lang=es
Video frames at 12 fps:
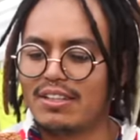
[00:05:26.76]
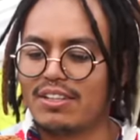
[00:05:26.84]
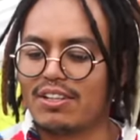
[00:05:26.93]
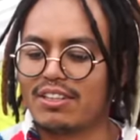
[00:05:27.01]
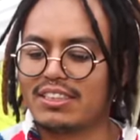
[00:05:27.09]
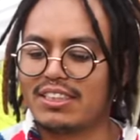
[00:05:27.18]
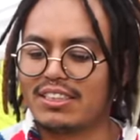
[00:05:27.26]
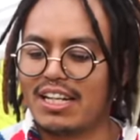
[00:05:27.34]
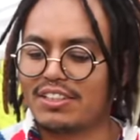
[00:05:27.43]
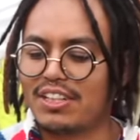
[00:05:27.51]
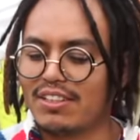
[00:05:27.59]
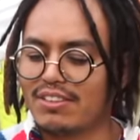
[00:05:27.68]
Yo creo que este
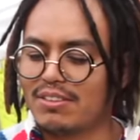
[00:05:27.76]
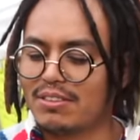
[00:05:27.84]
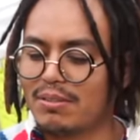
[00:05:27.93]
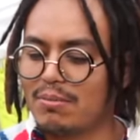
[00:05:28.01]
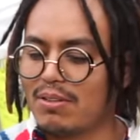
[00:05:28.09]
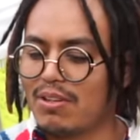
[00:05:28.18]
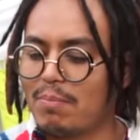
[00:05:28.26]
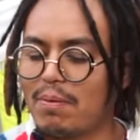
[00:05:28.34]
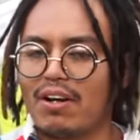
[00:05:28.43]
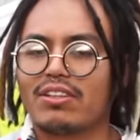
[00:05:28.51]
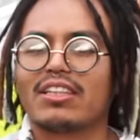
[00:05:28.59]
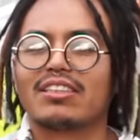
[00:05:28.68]
escarchado siempre dura
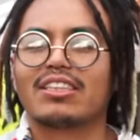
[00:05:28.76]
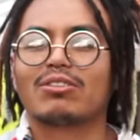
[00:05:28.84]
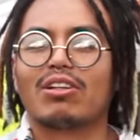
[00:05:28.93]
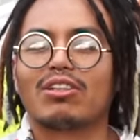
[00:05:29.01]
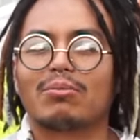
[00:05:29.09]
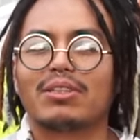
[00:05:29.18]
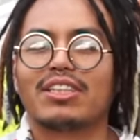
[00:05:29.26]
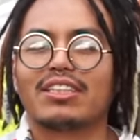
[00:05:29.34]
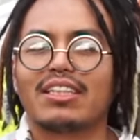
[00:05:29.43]
para otras 3, 4 bichos,